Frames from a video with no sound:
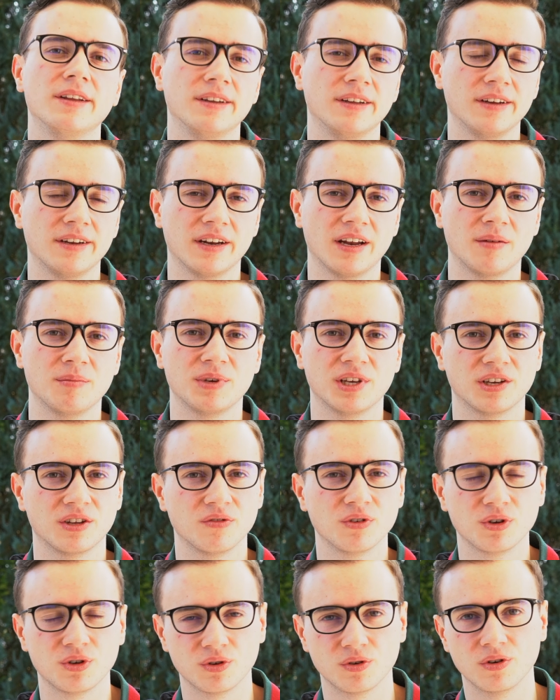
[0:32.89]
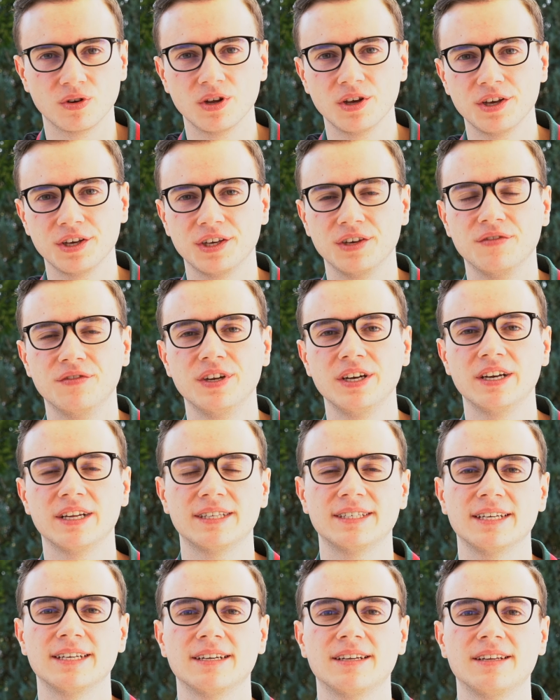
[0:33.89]
ja, dann habe ich ja nicht wirklich einen Gewinn
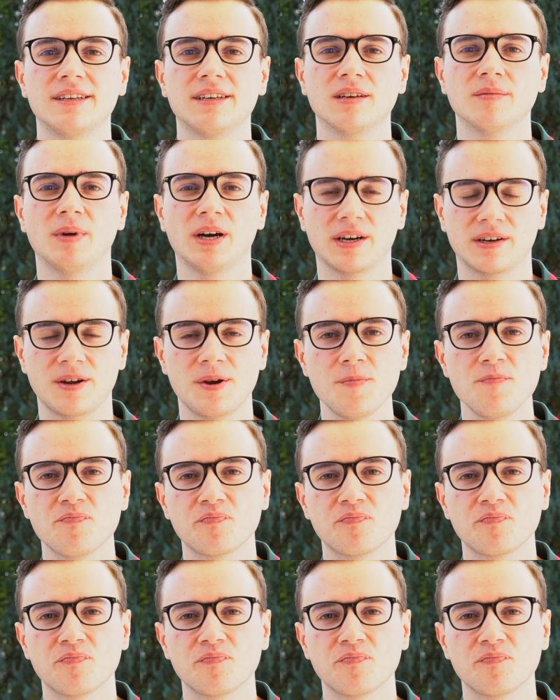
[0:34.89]
letztendlich gemacht.